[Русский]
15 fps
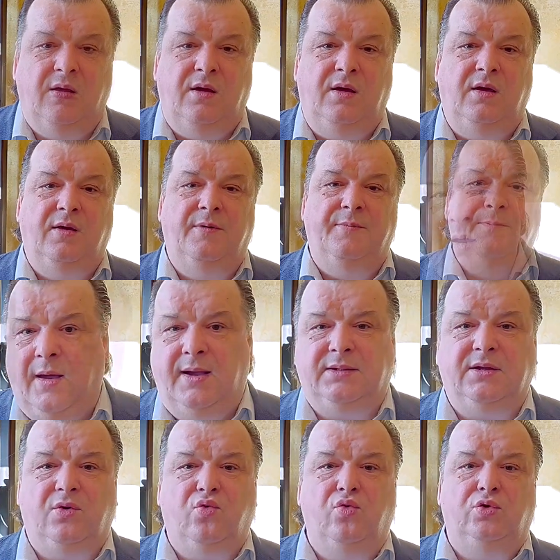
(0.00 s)
И
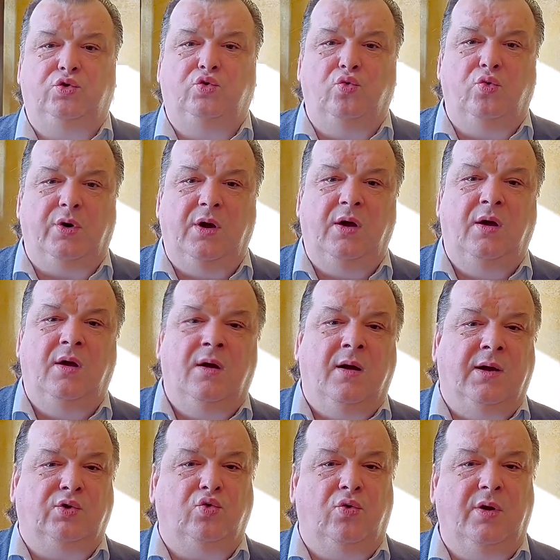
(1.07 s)
это культуры
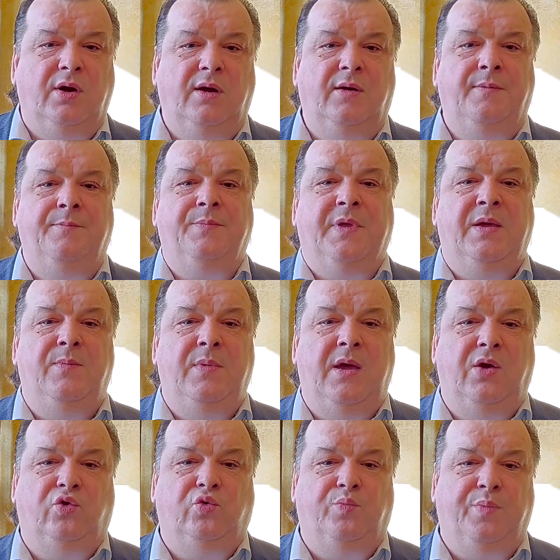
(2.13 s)
которые
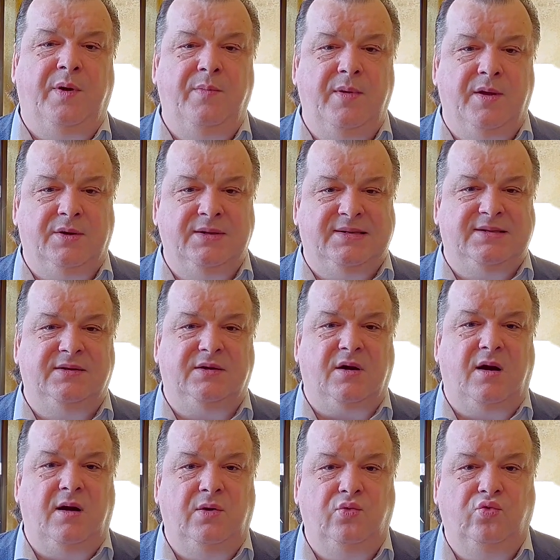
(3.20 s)
имеют примерно
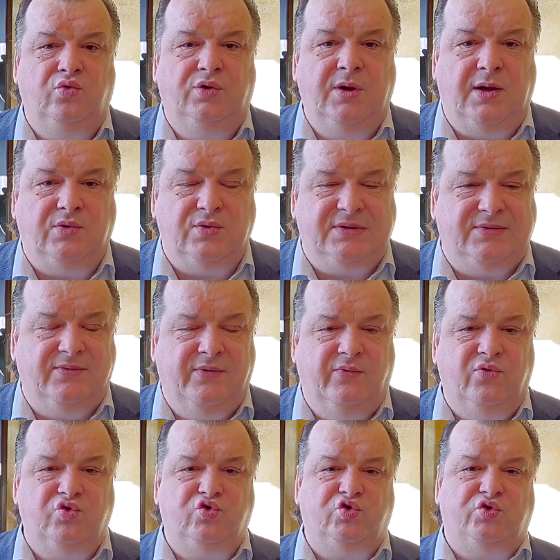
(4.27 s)
центральную дату
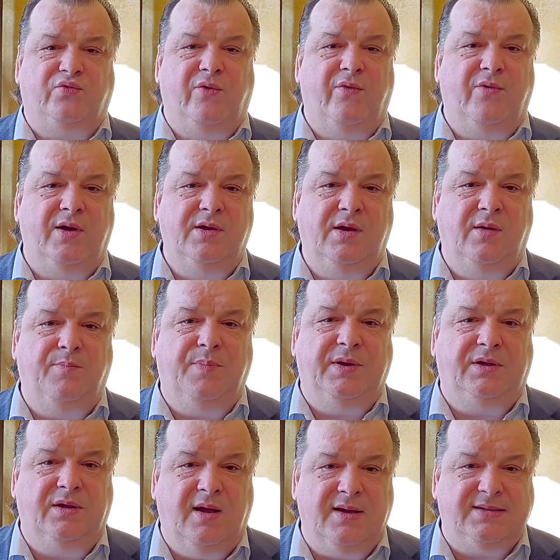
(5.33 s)
своего существования
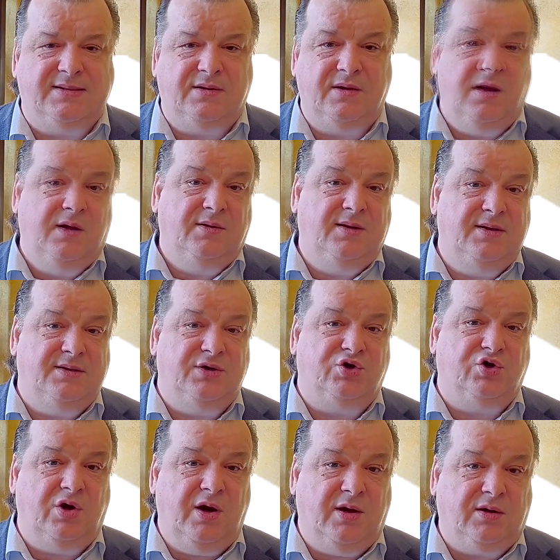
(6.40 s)
15
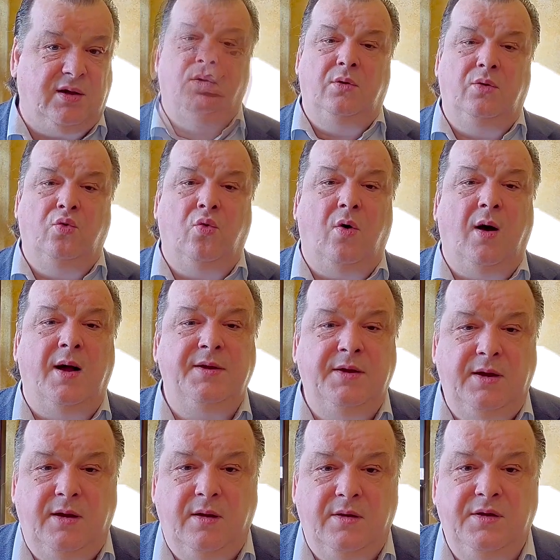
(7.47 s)
тысяч лет, но
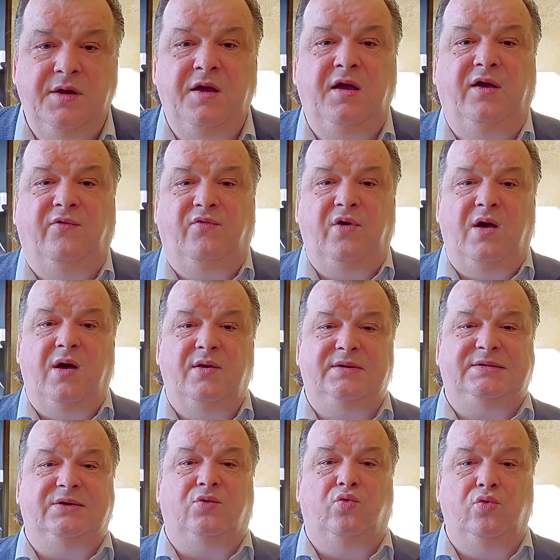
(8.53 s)
они не
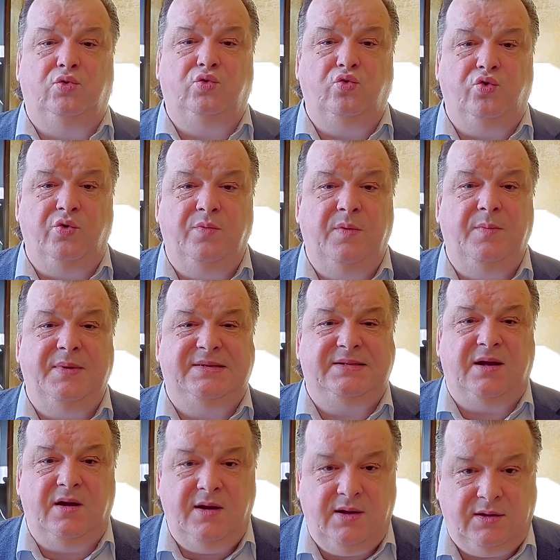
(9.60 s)
являются культурами
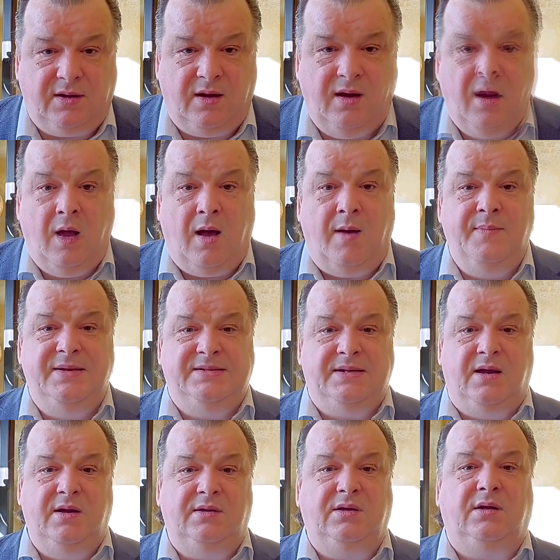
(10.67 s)
мезолита, а
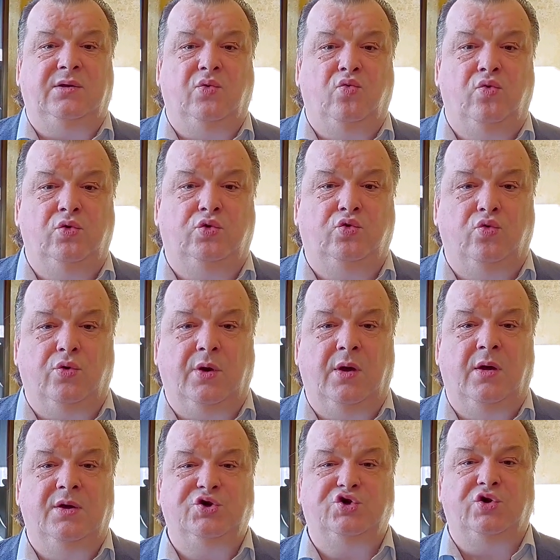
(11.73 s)
мезолит – это культуры
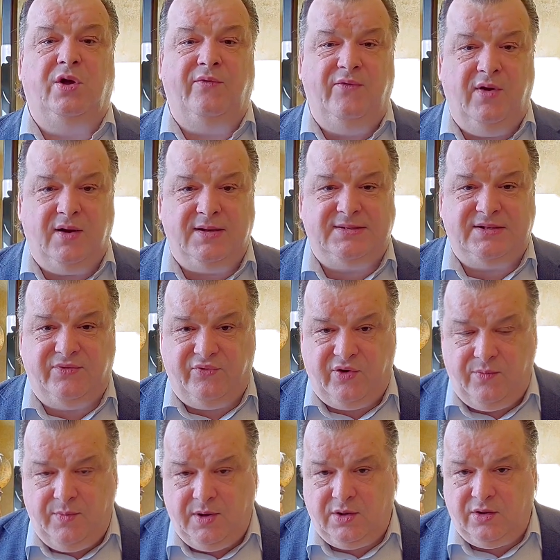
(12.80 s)
человека
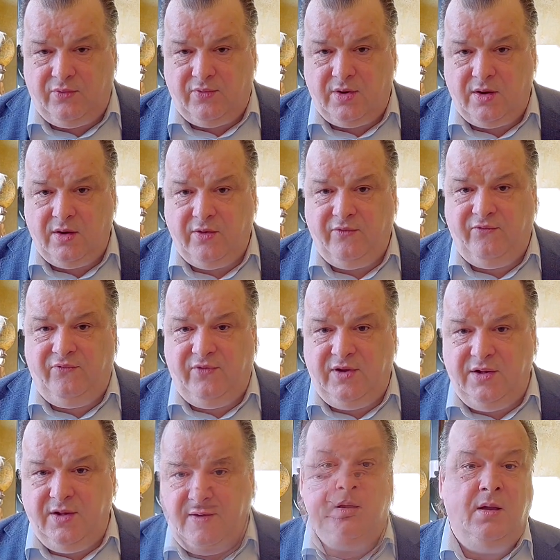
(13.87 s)
современного
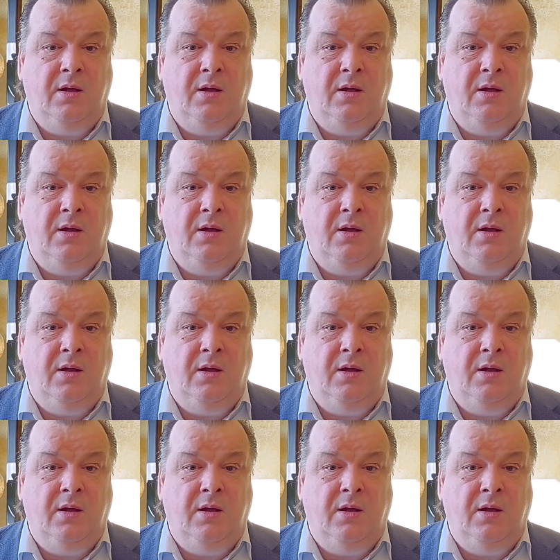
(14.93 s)
вида.